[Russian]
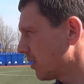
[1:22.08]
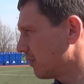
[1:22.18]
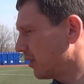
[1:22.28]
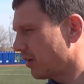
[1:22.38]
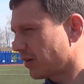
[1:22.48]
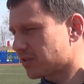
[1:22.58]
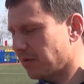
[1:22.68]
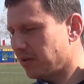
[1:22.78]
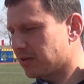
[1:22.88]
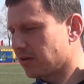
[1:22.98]
Вы, наверное,
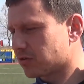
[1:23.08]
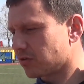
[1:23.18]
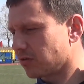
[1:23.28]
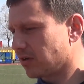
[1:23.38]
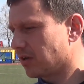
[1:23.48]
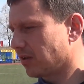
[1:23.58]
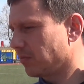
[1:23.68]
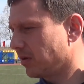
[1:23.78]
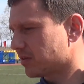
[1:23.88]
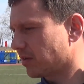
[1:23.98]
заметили, что голы
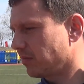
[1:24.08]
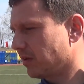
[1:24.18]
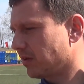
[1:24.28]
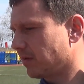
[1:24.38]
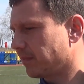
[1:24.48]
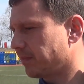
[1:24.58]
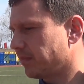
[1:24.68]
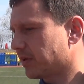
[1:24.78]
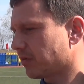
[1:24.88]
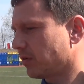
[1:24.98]
были забиты.
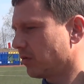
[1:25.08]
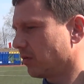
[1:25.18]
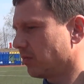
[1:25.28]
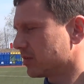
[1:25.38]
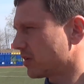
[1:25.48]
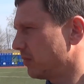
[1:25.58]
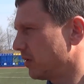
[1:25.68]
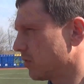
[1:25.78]
Первый гол был забит